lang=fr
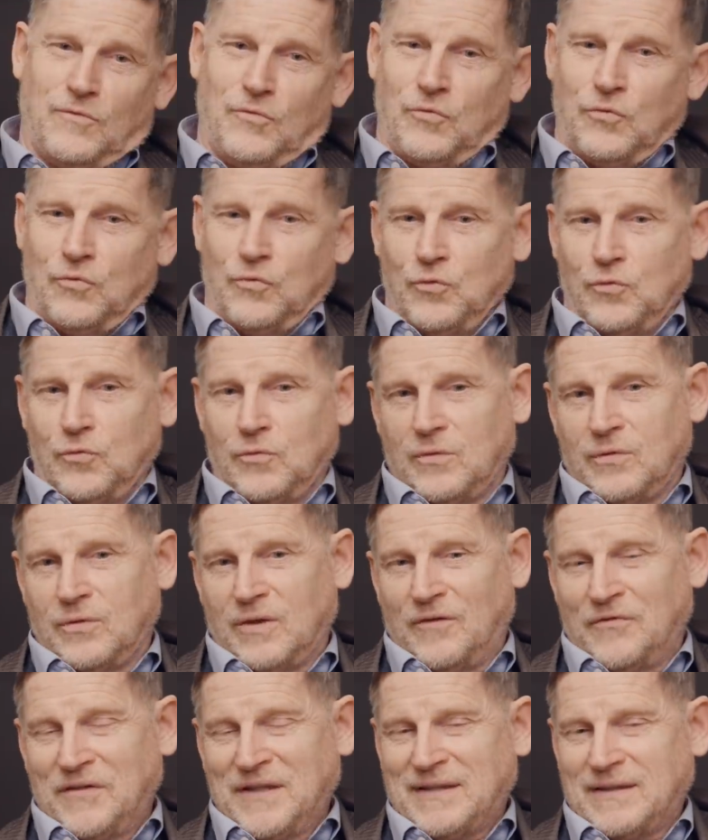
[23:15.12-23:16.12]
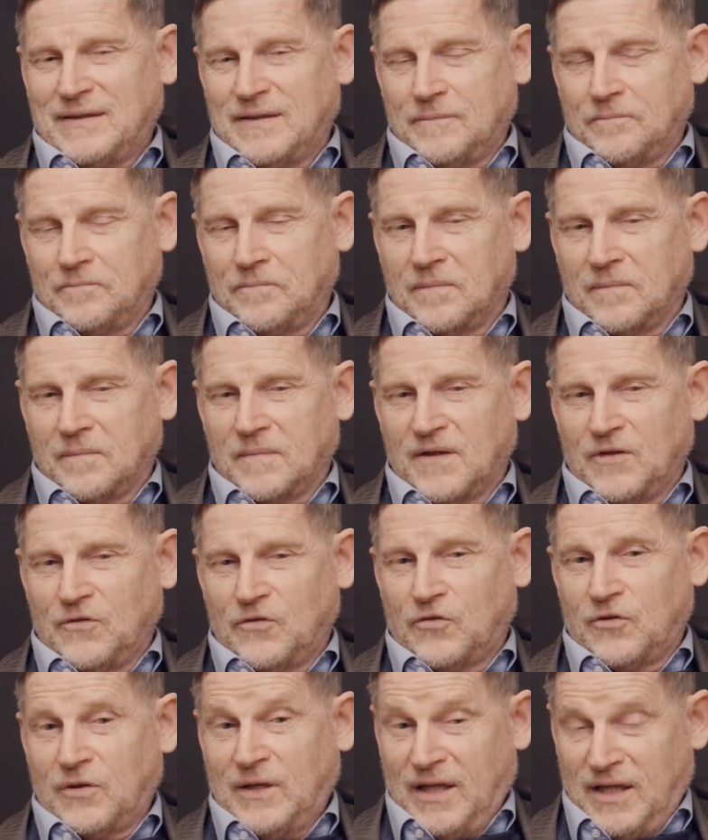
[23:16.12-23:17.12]
eu. En fait,
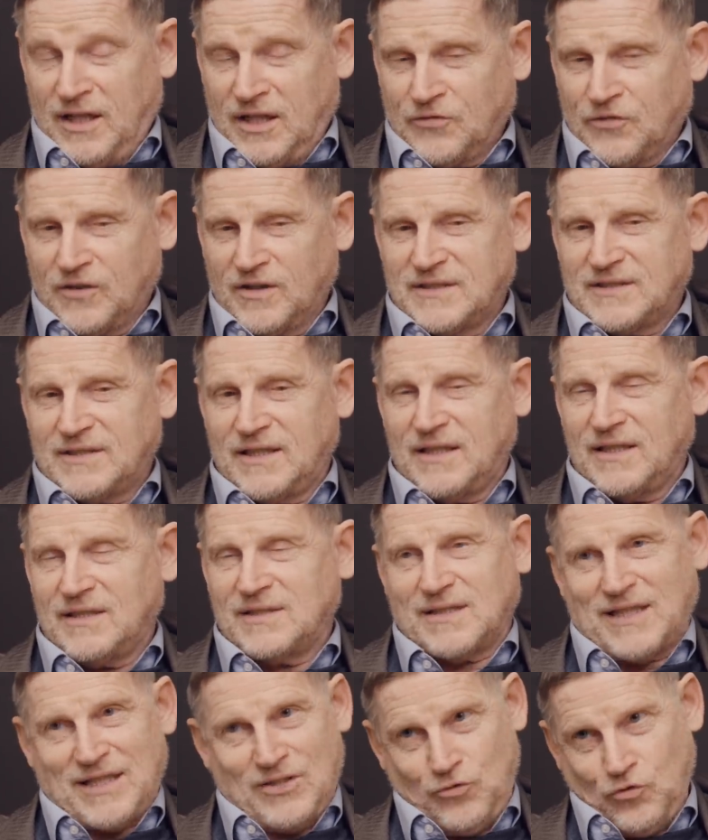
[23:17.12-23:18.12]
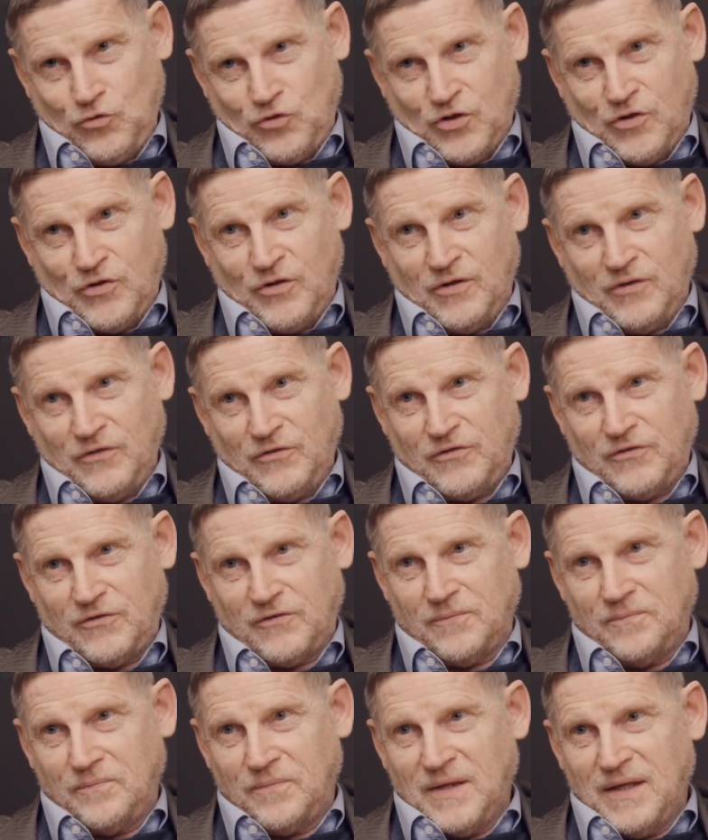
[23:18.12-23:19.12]
l'élite française a deux
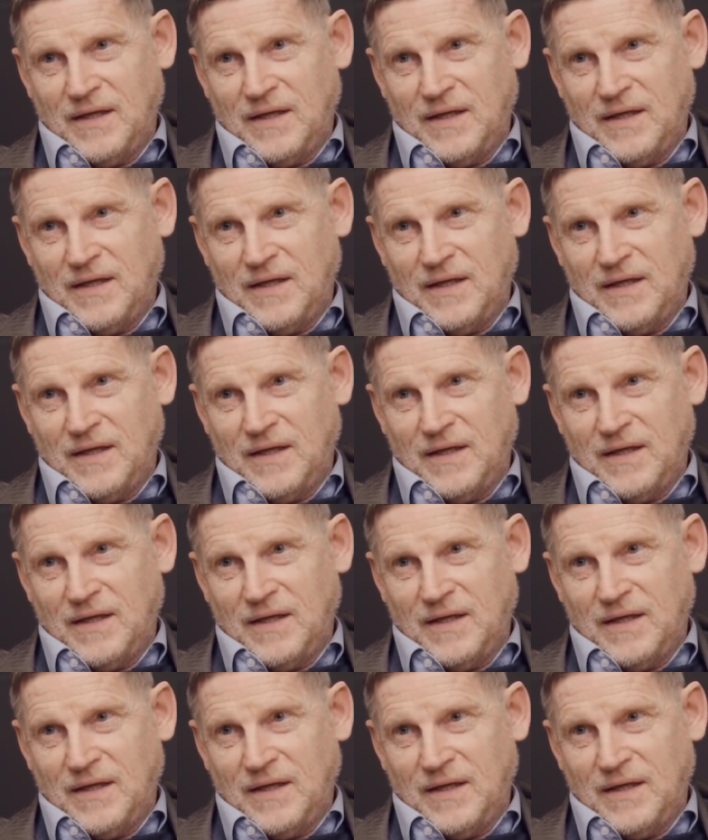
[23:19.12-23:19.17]
tendances.